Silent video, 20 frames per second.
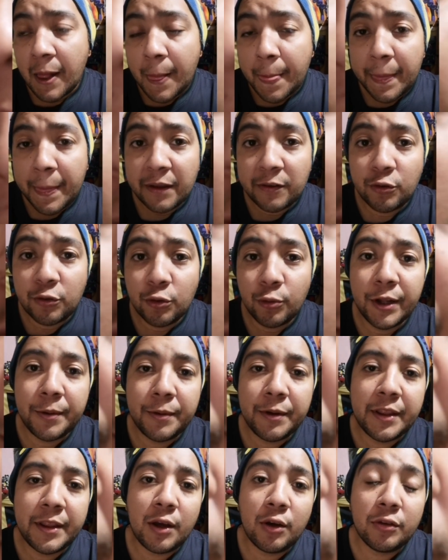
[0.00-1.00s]
de subir
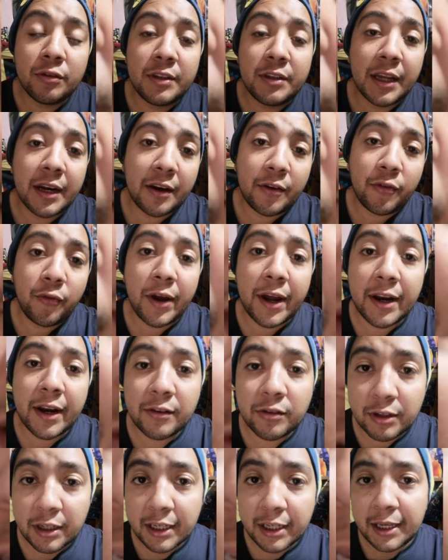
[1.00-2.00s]
videos de
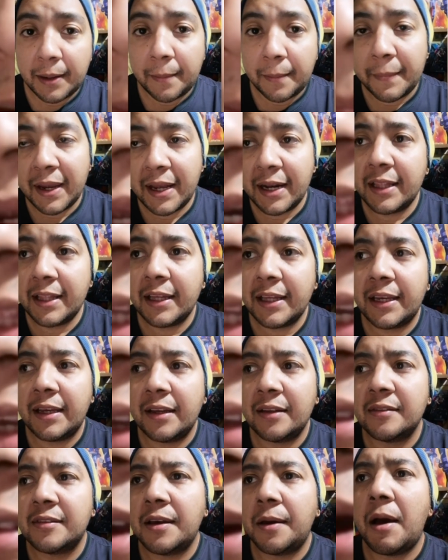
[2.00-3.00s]
refuerzos, de quién viene, de
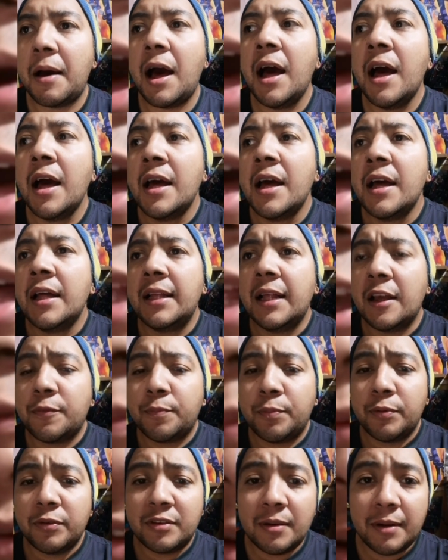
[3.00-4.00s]
quién se va. De las
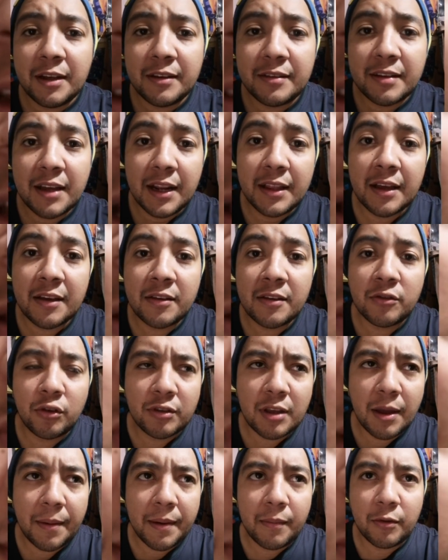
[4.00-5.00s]
posibles salidas no
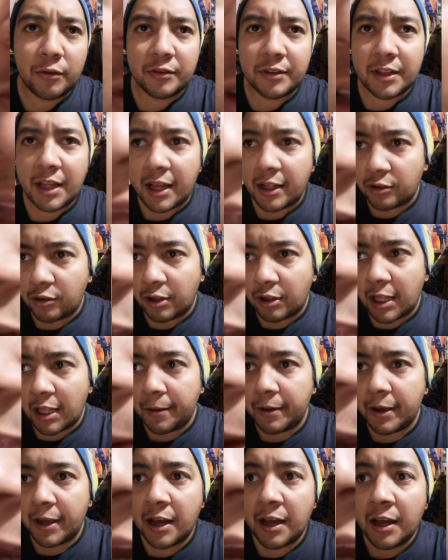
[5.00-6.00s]
sabemos nada
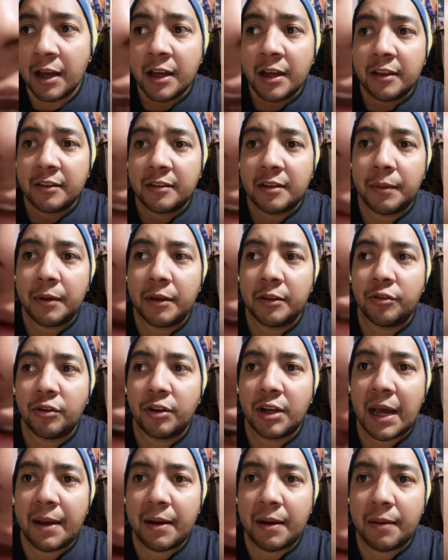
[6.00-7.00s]
todavía. Se
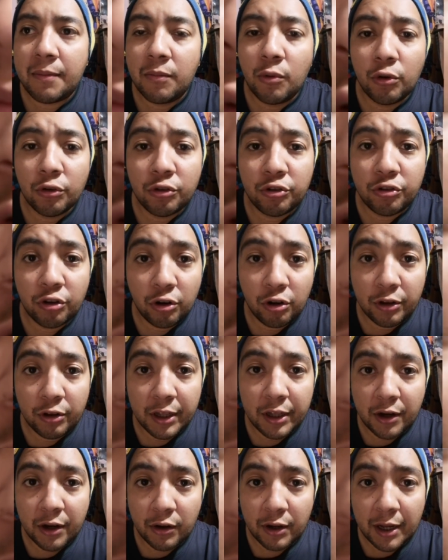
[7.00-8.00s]
mencionaba mucho lo
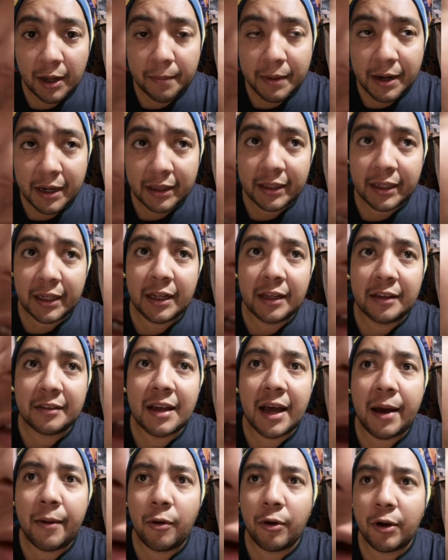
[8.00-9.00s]
de Roger Martínez
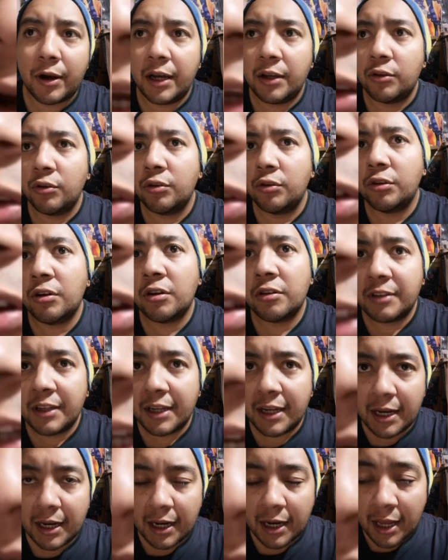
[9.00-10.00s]
a Boca Juniors,
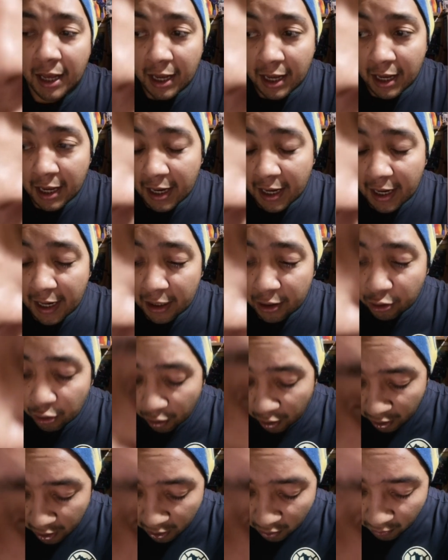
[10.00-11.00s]
el, el
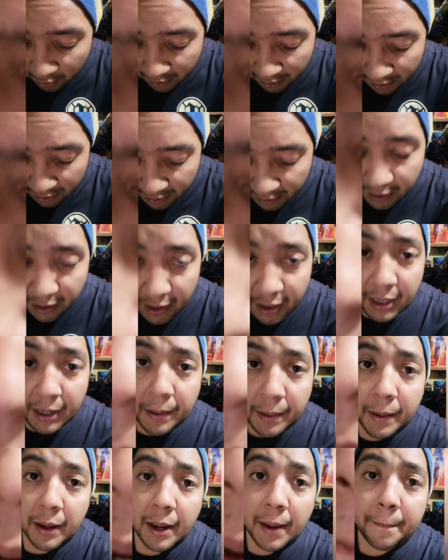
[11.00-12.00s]
torneo que,
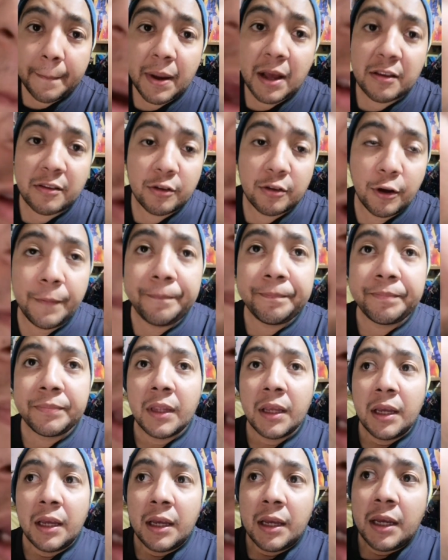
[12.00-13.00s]
eh, pasó.
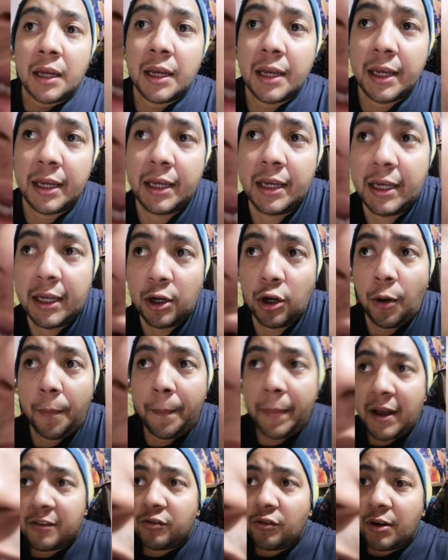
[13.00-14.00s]
Y, y
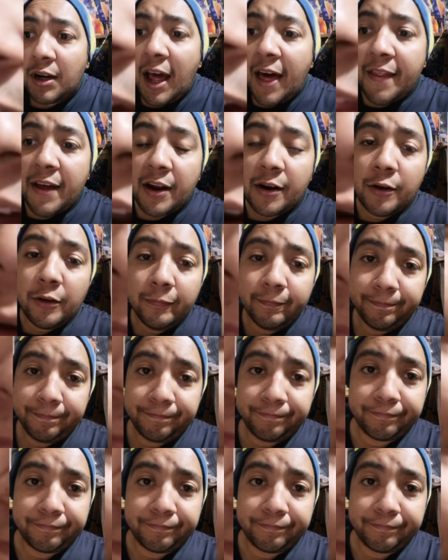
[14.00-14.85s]
no pasó nada, ¿no?